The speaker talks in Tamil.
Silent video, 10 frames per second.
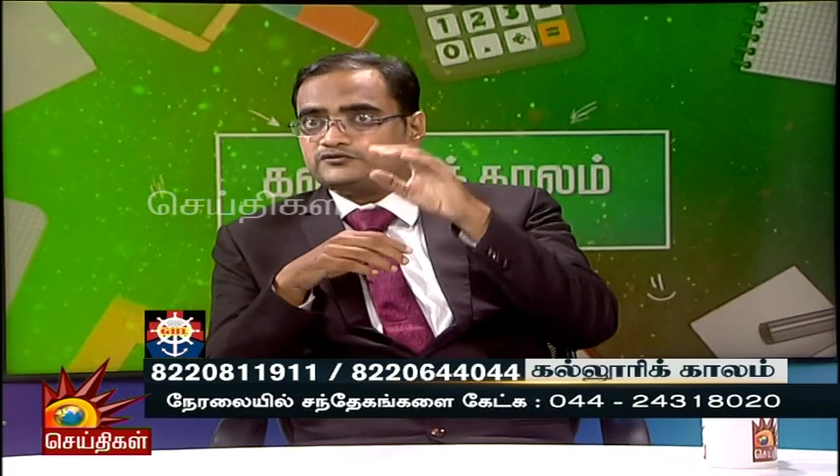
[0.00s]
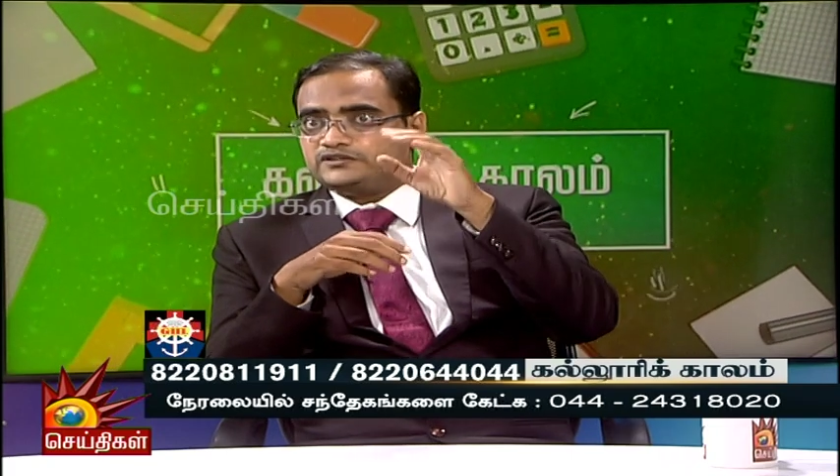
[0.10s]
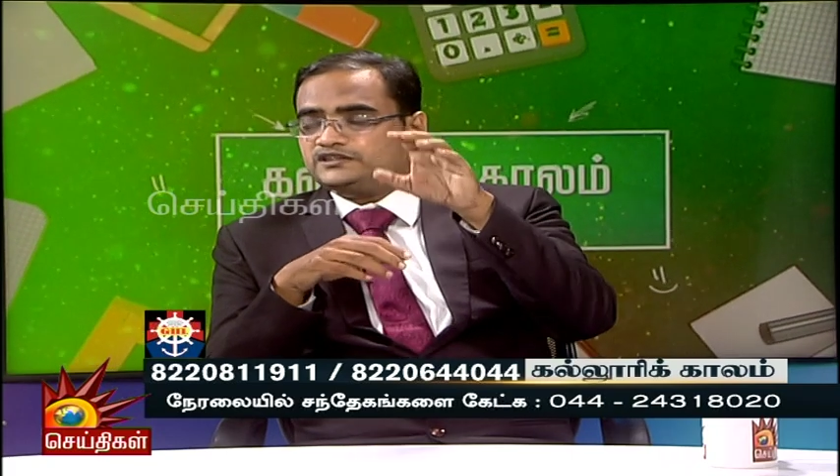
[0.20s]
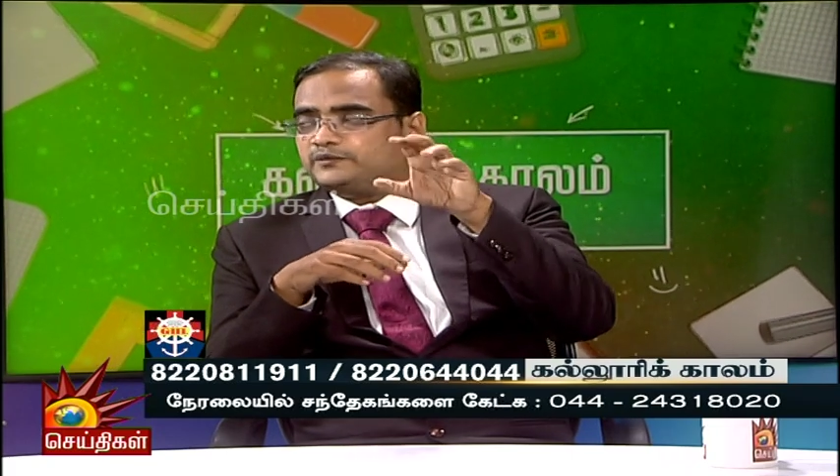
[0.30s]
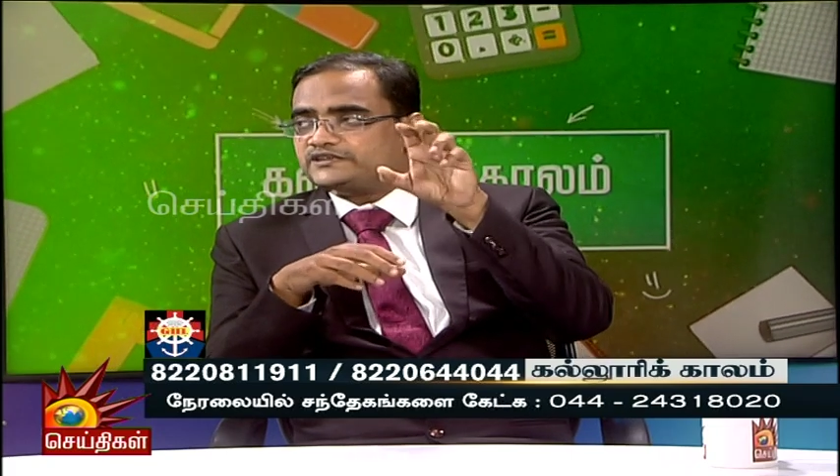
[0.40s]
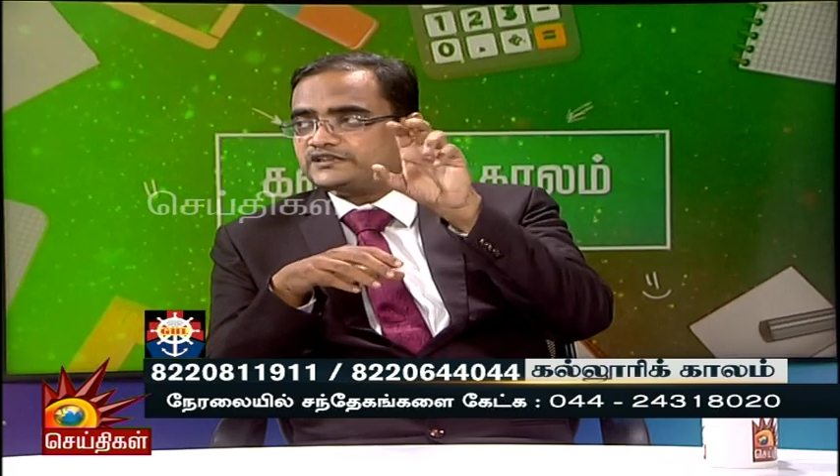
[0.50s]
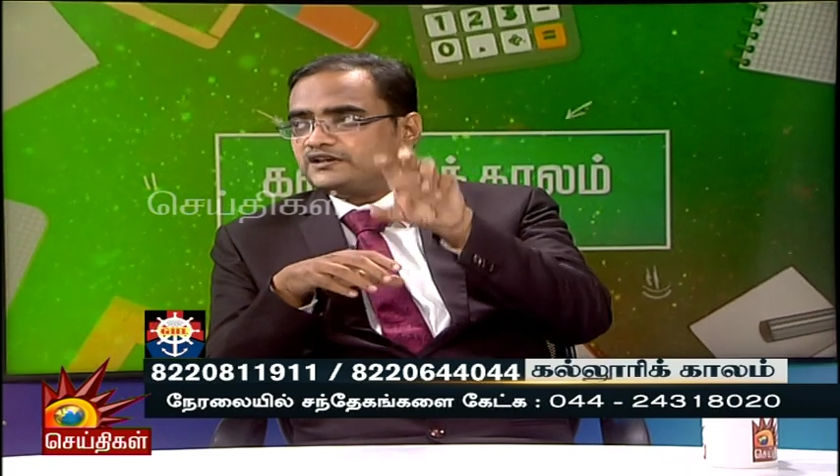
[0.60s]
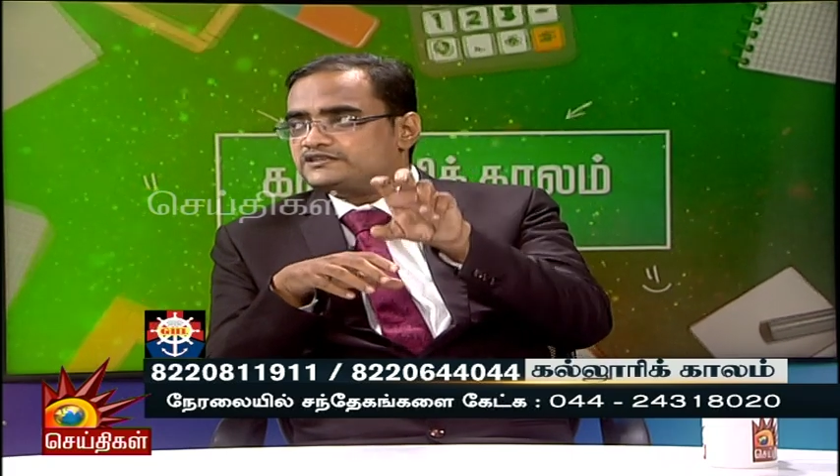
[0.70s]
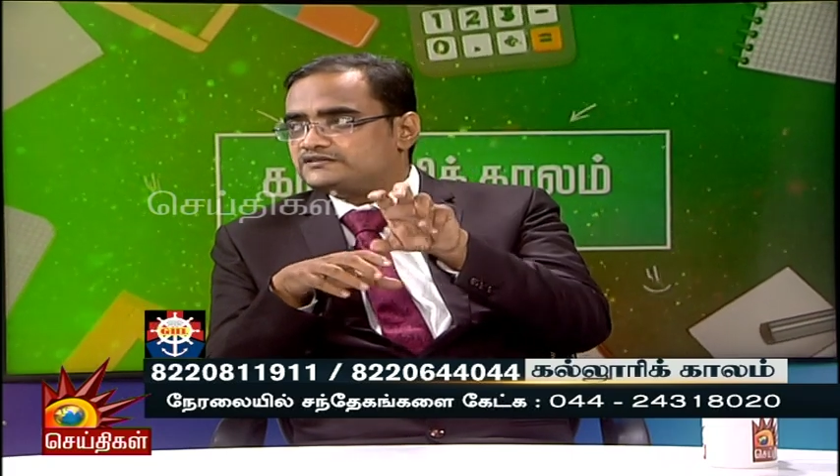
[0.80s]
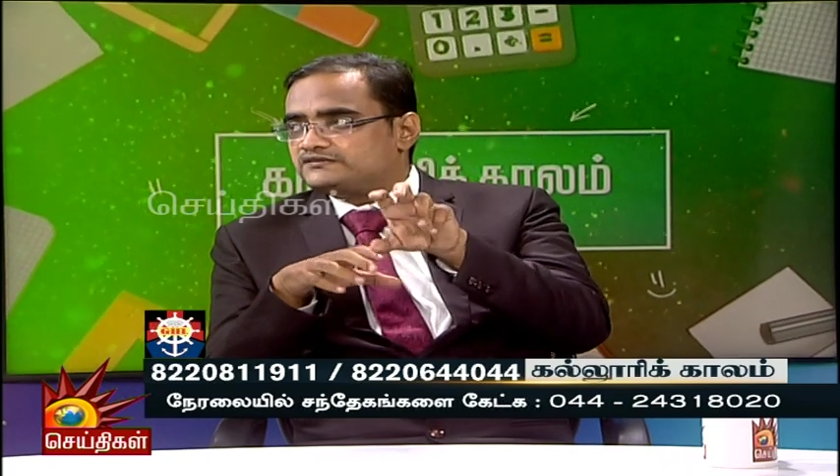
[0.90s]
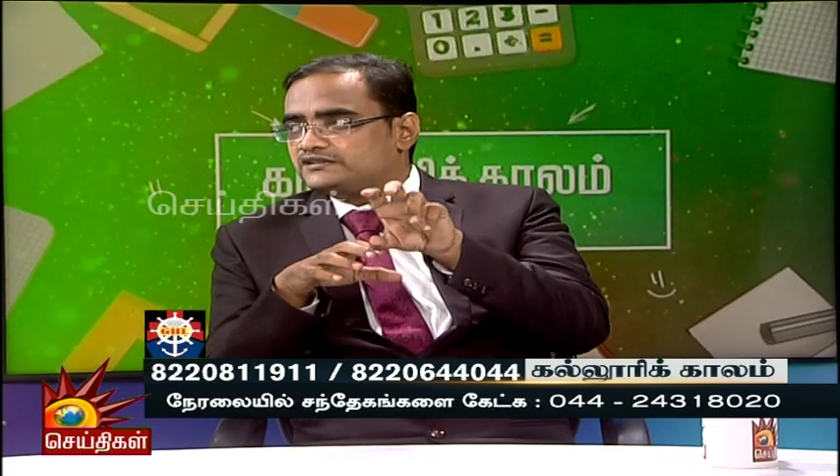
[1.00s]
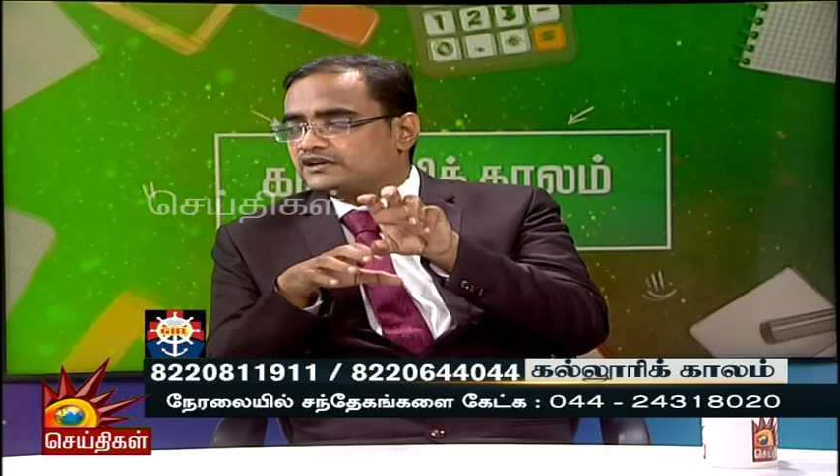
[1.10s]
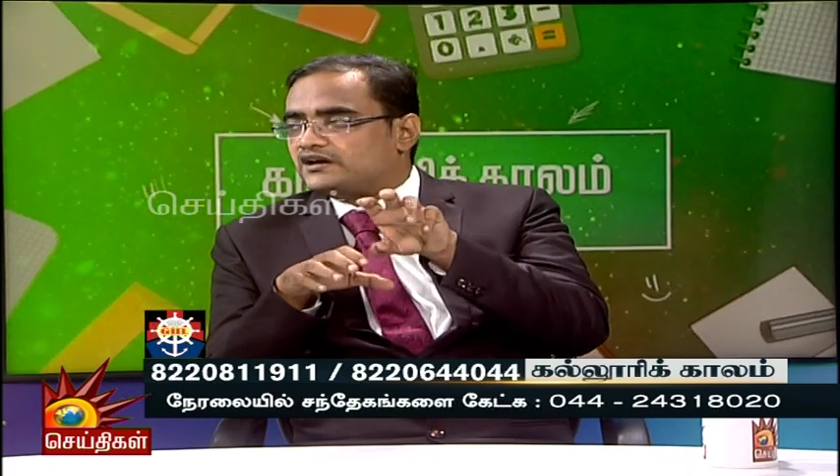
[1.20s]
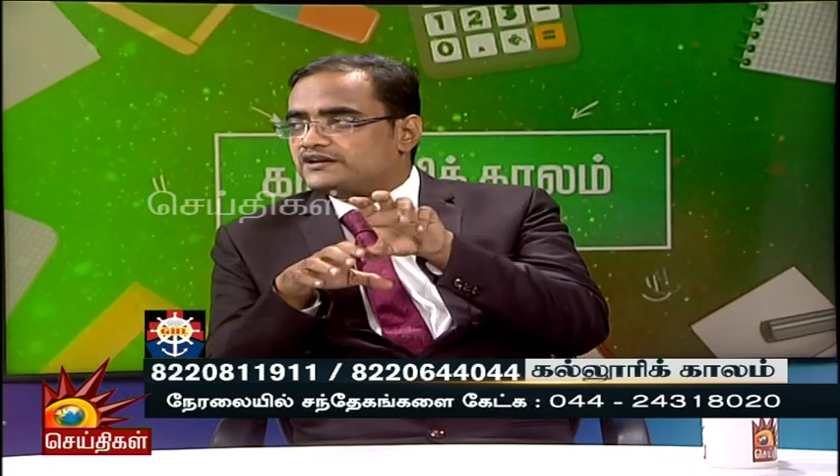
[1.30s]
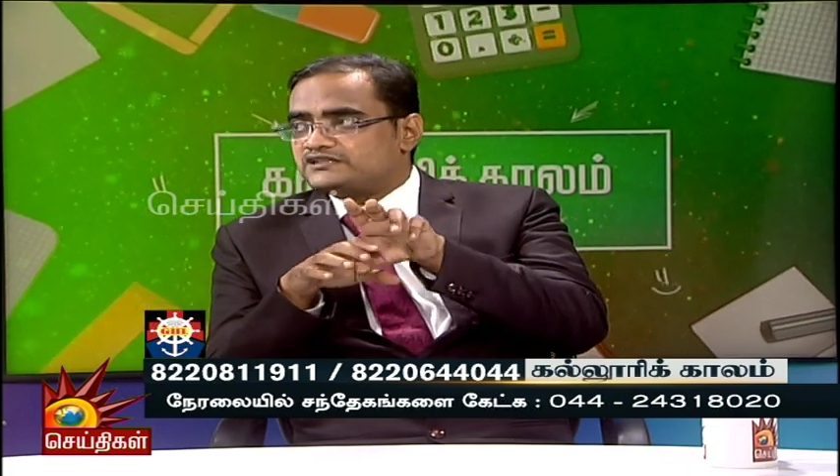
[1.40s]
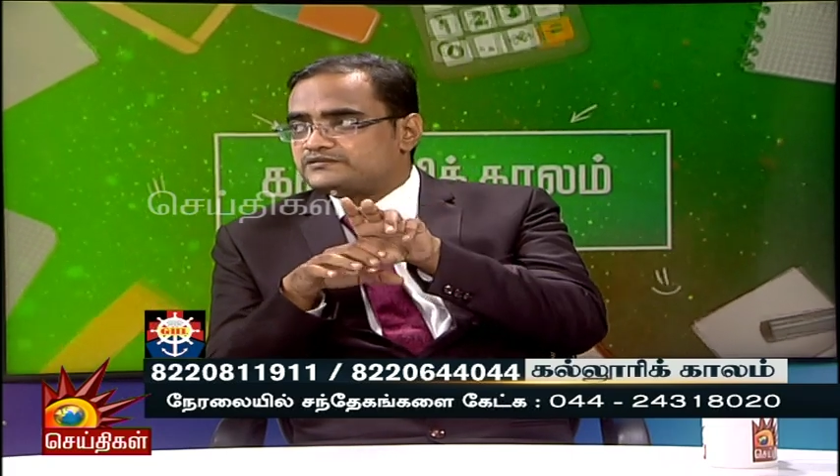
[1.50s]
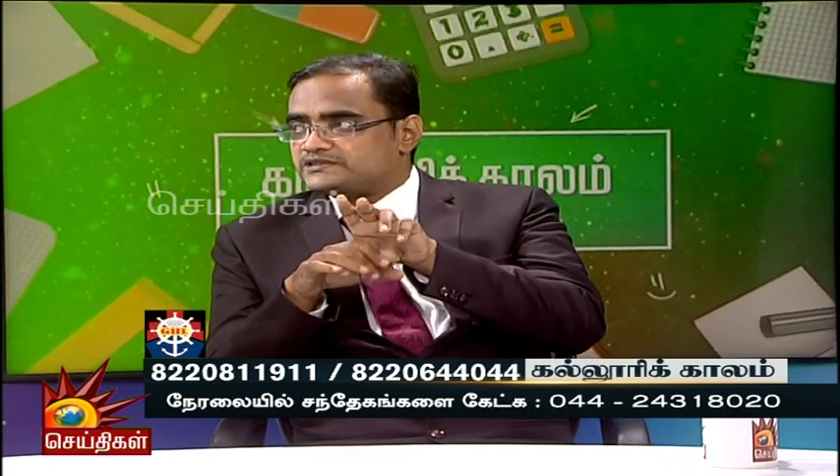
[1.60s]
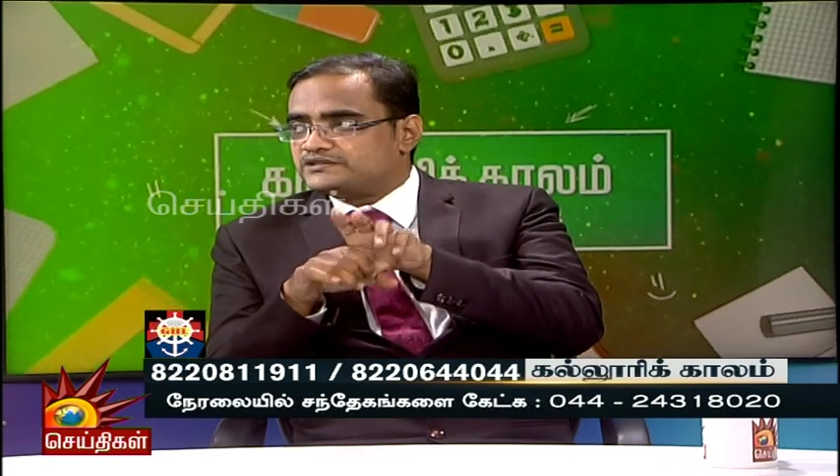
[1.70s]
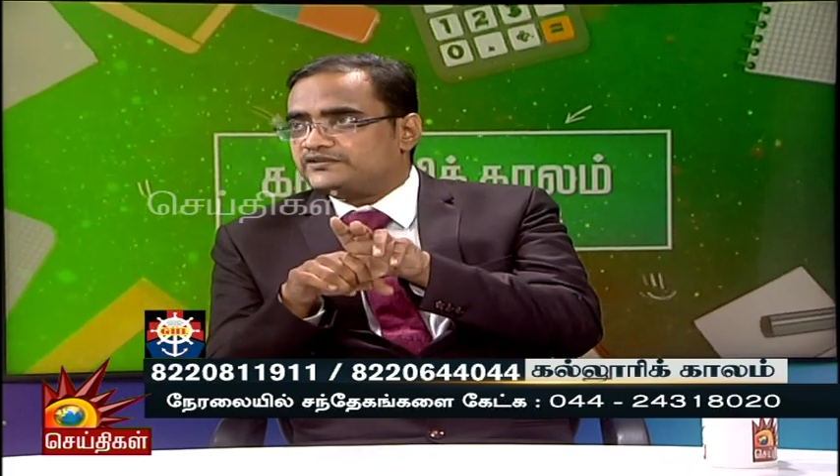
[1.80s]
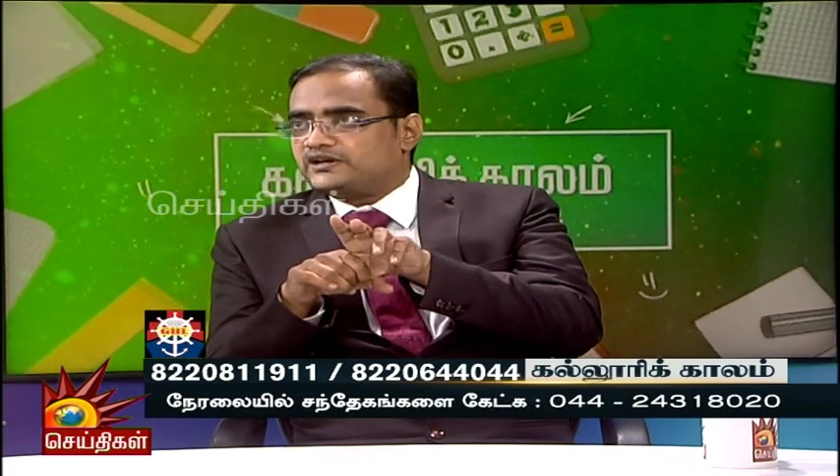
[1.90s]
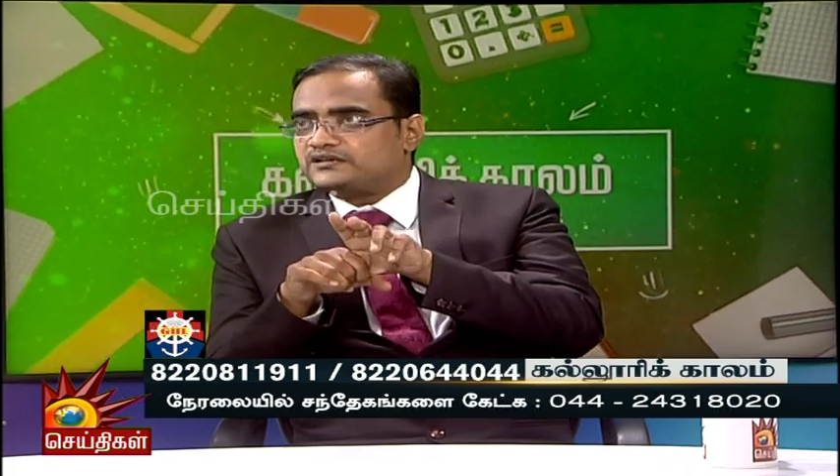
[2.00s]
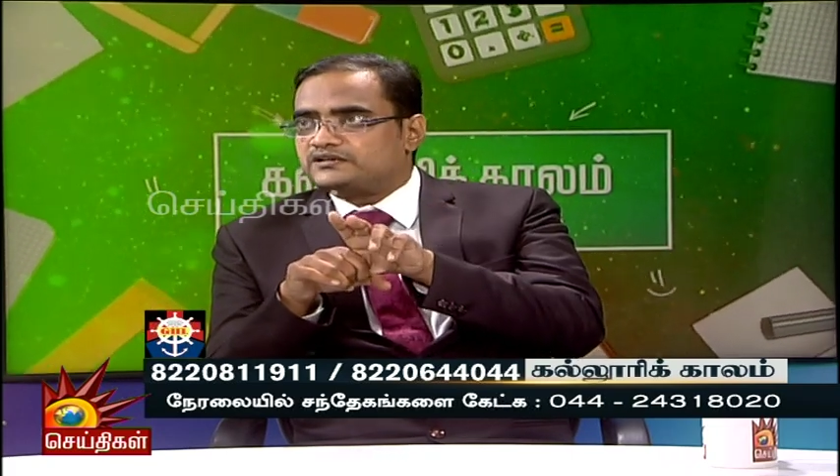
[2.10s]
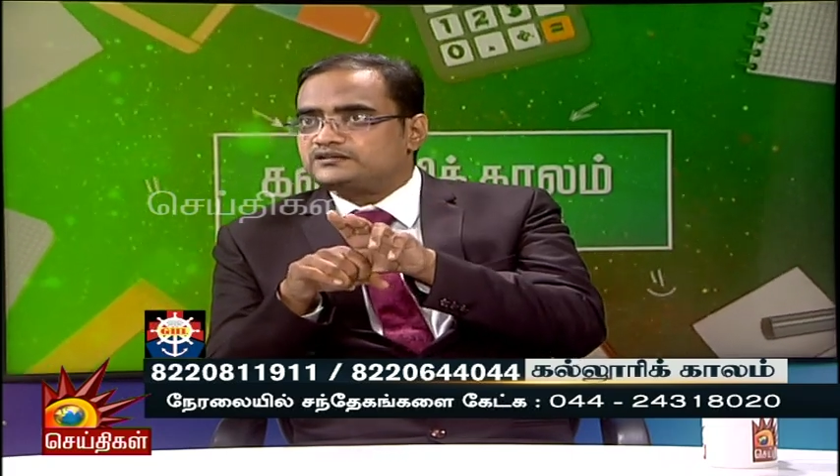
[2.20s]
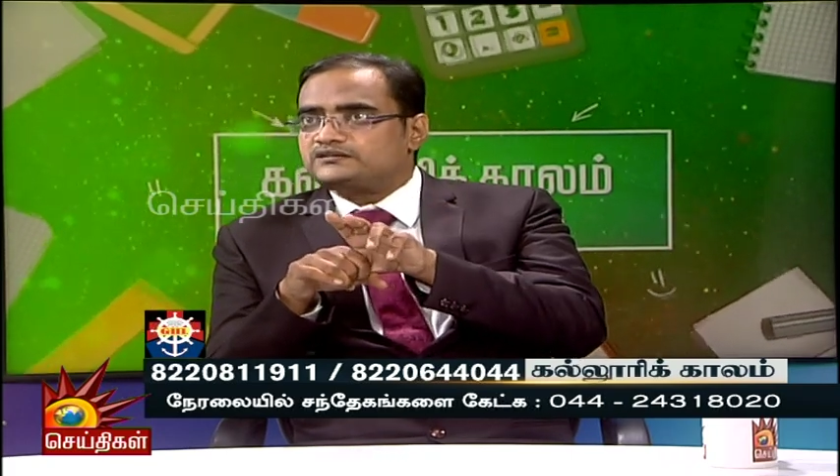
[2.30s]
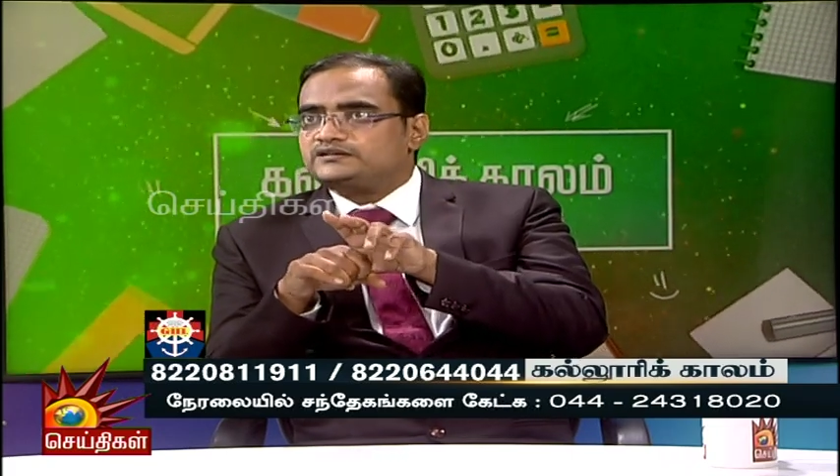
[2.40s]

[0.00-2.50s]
ஸோ இந்த மெத்தடாலஜி வந்து எங்கள் காலேஜில் ஸ்பெசிஃபிக்காக இருக்குது